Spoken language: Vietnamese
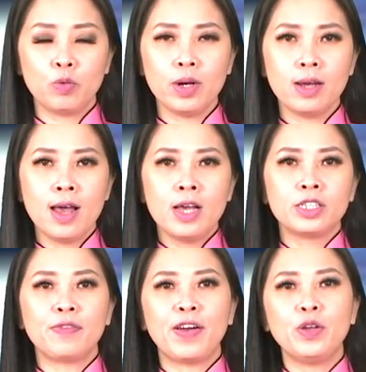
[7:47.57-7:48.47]
Quốc,
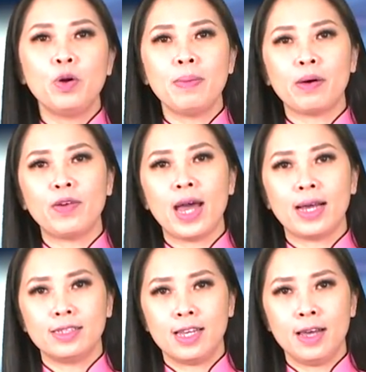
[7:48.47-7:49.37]
sẽ phải đối mặt với
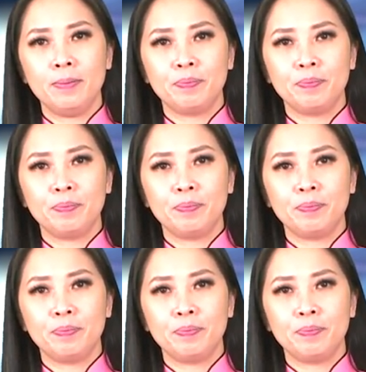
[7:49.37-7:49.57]
hạn chế.